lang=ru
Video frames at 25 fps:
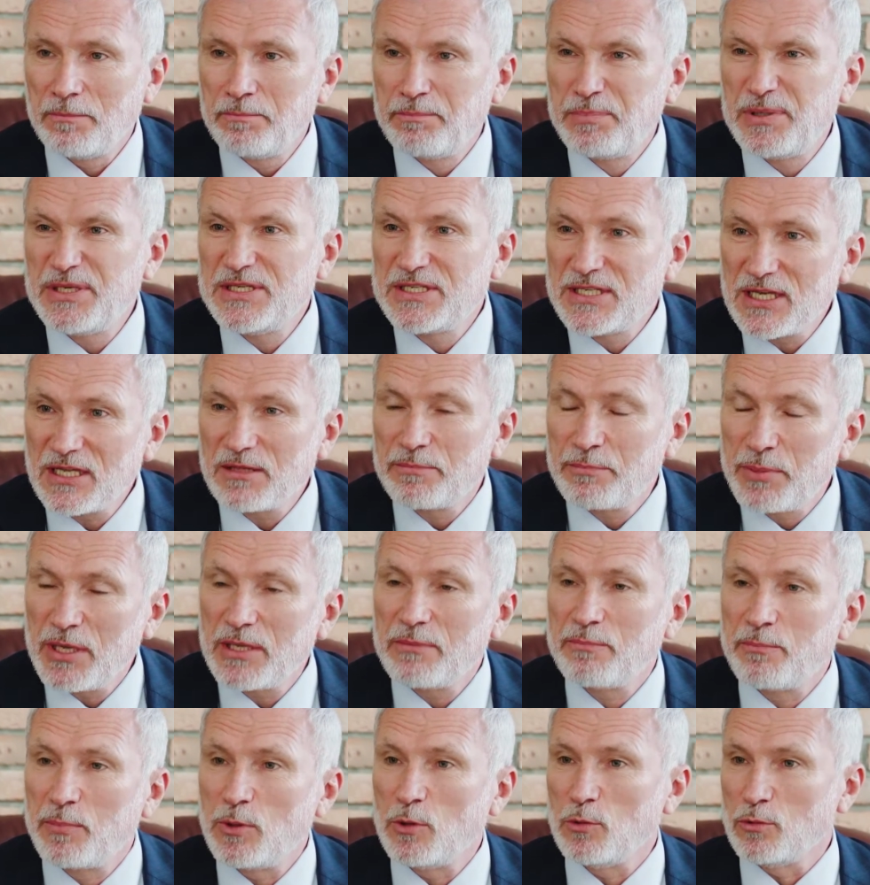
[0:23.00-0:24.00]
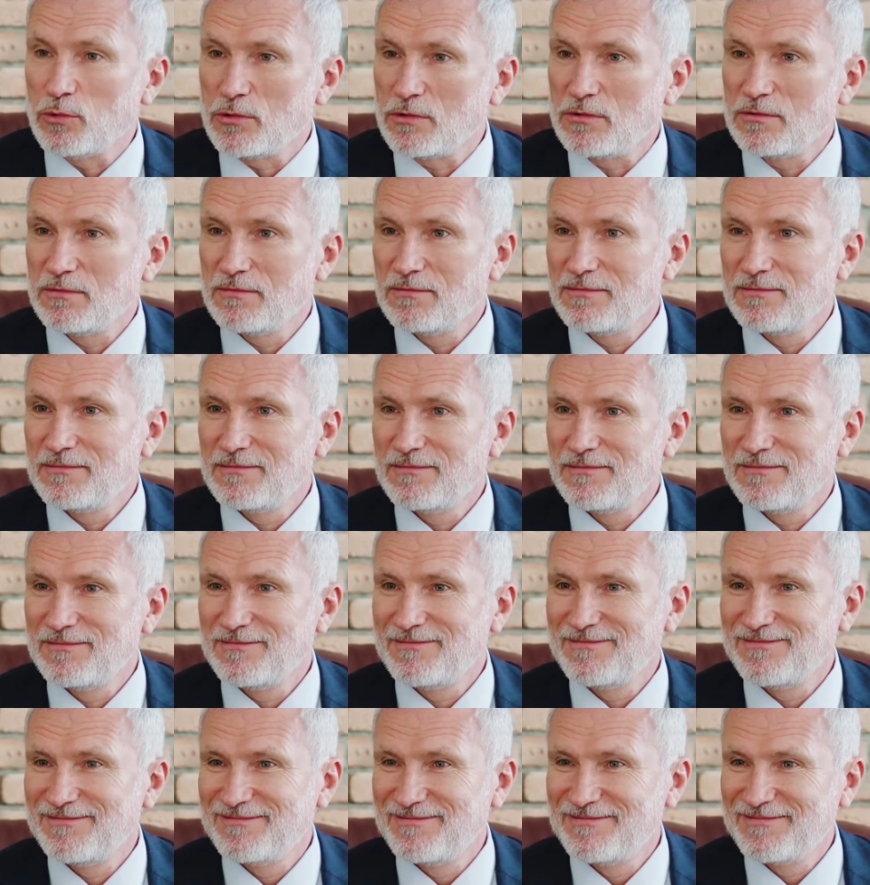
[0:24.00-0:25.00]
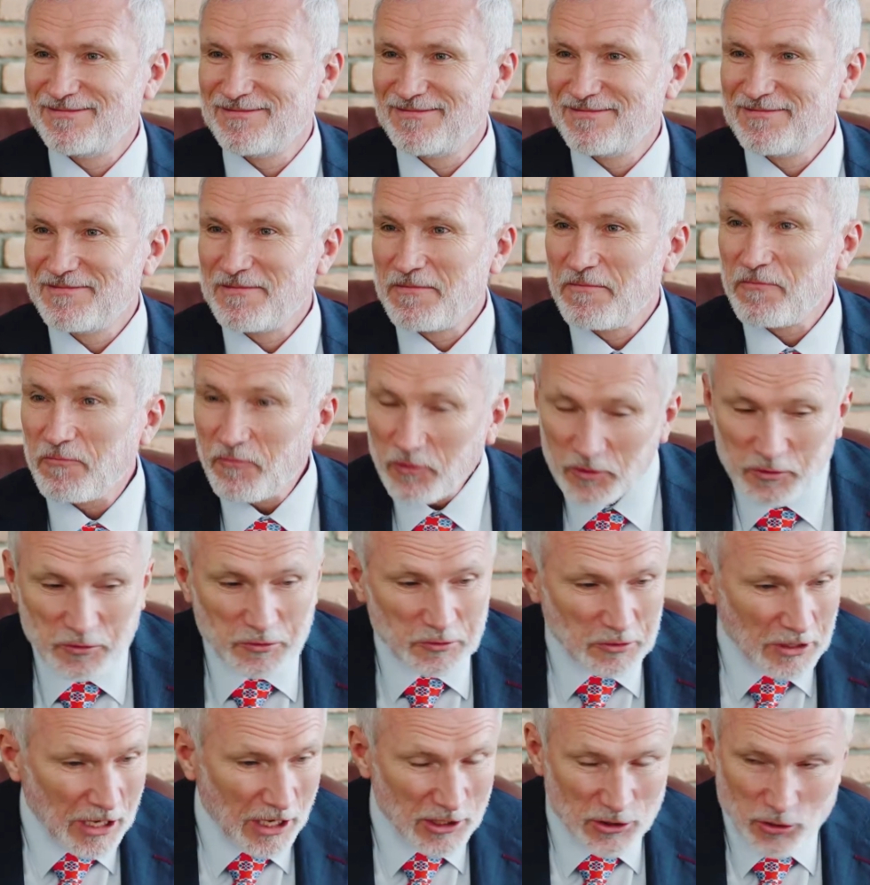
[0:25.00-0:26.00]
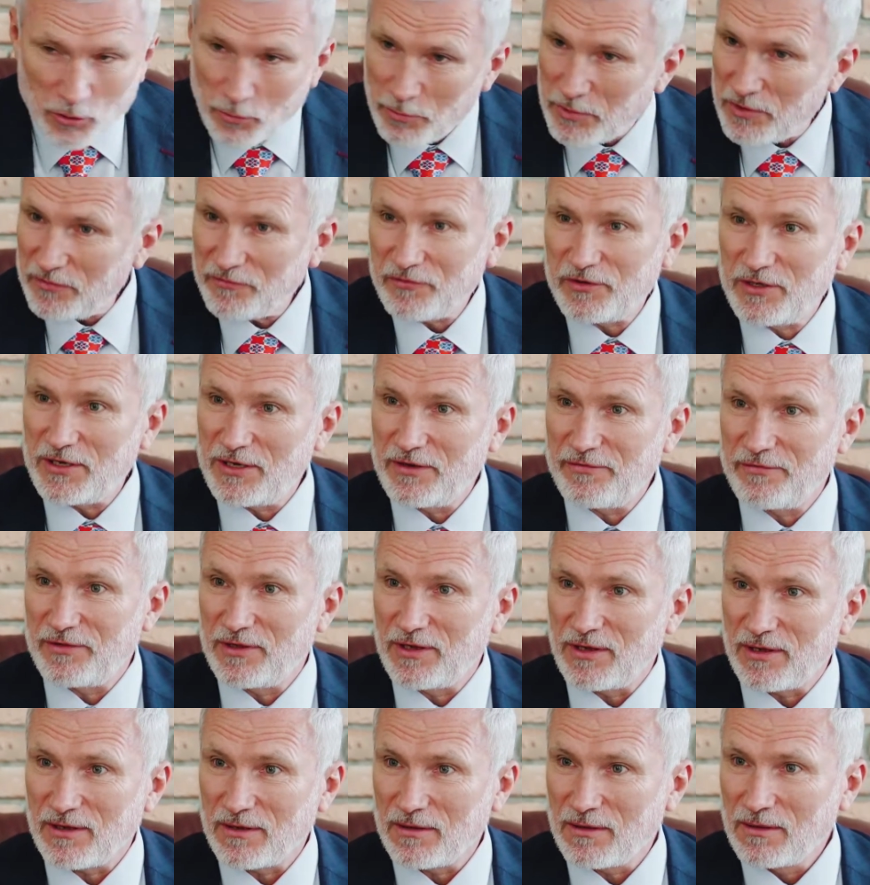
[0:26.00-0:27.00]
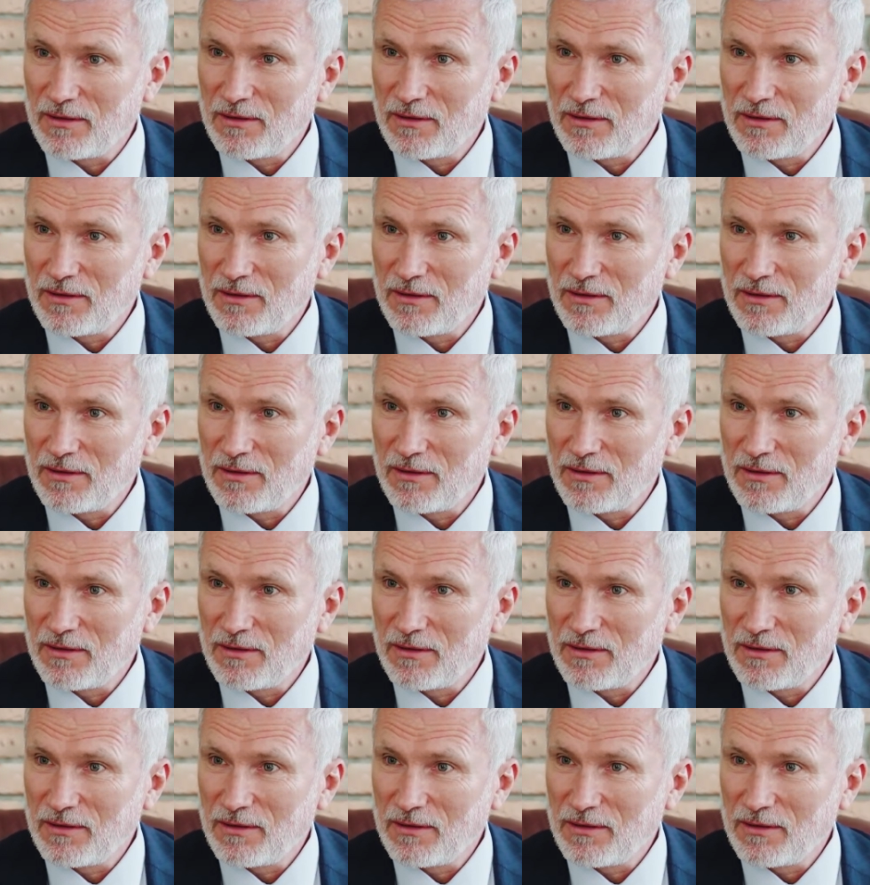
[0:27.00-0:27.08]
55 э, плюс. Вот особенно в деревнях.